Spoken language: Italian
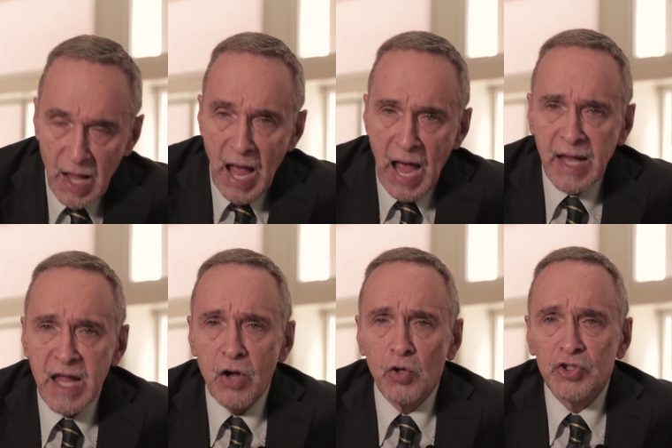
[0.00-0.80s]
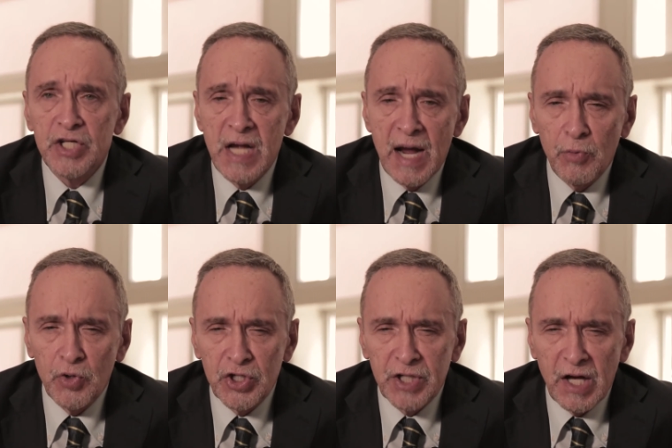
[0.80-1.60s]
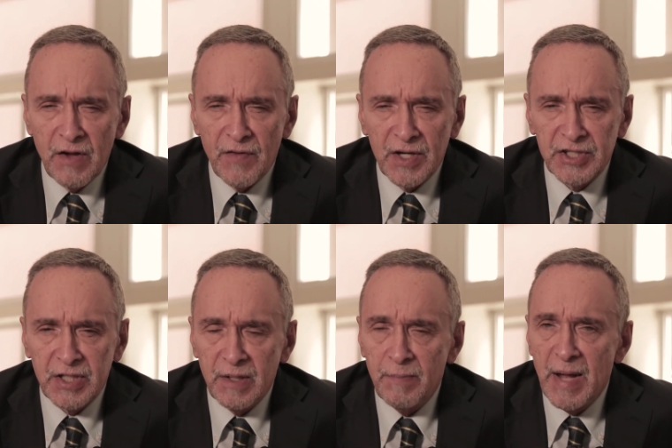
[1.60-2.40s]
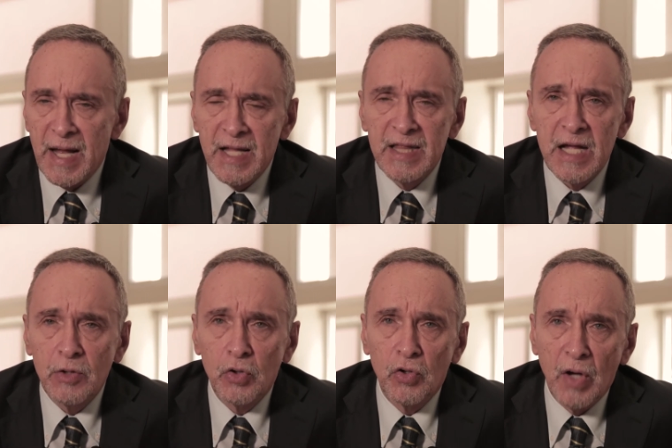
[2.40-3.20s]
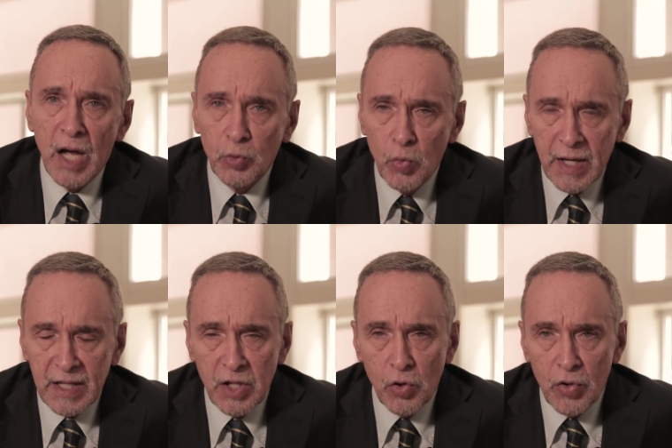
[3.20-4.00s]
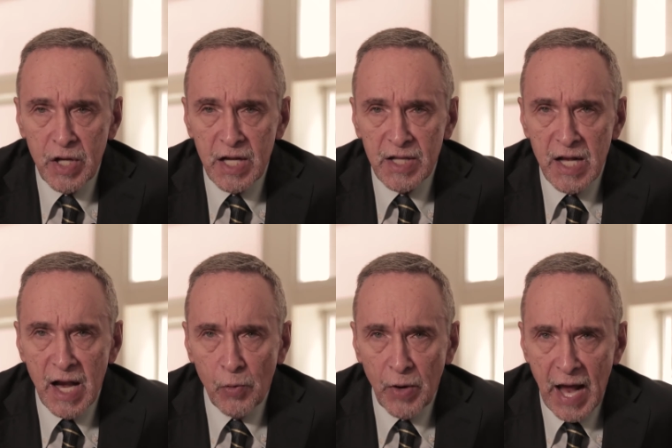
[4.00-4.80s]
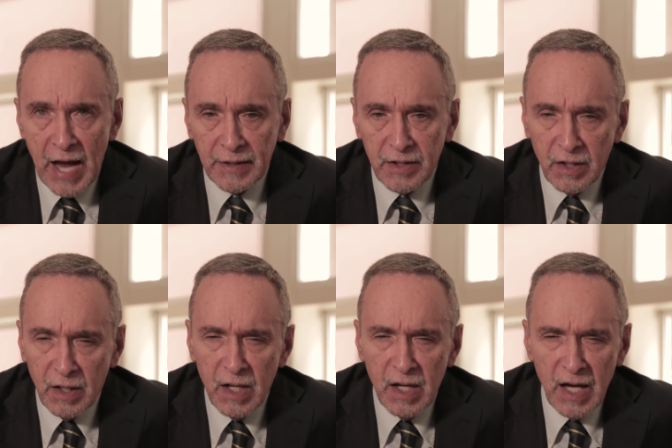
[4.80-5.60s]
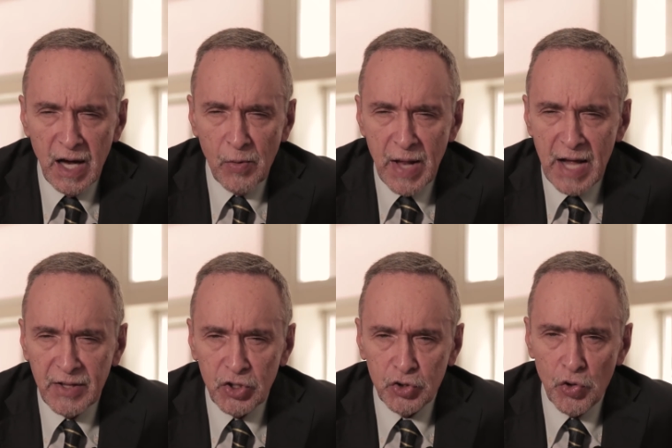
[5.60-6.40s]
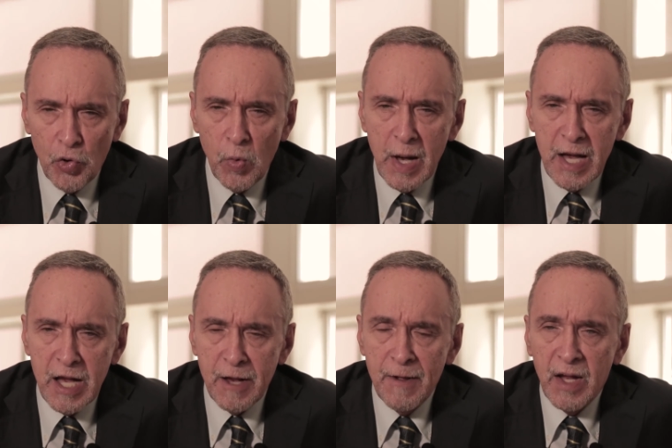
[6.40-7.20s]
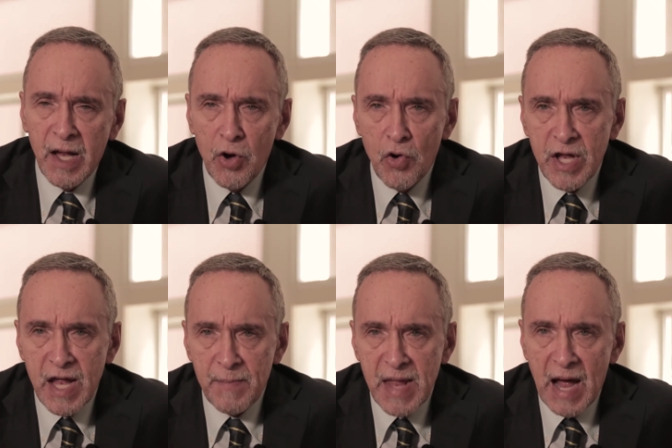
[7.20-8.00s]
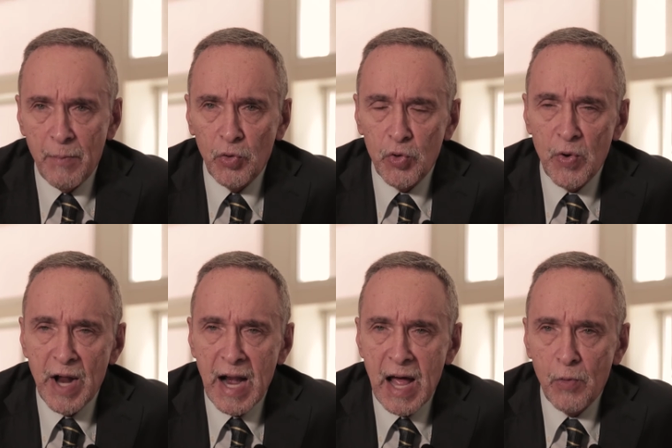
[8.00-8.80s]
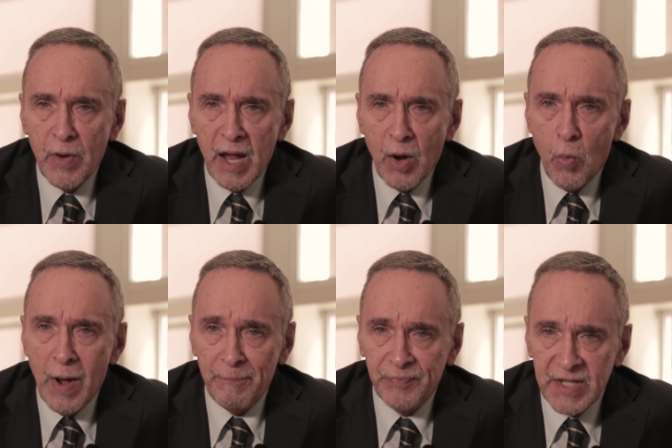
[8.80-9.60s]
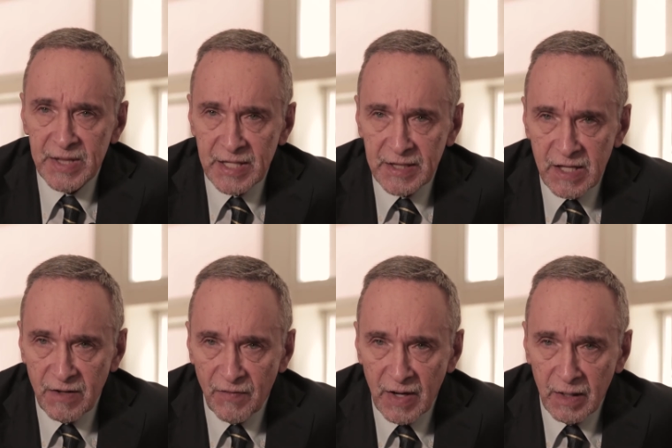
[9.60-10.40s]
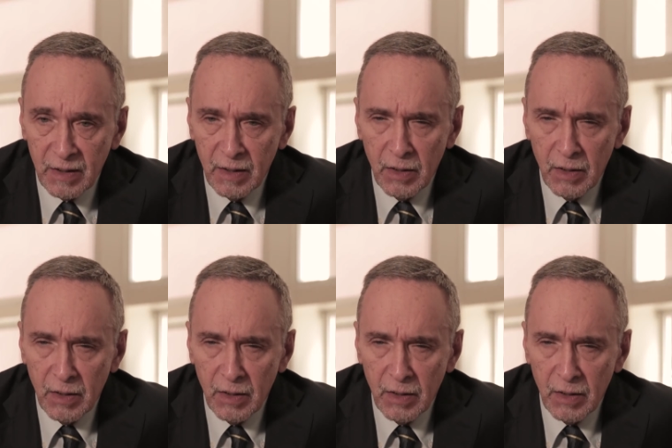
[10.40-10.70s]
A chi consigliamo di iscriversi? Beh, intanto a due categorie di laureati. I laureati sono quelli che noi chiamiamo di una laurea quantitativa,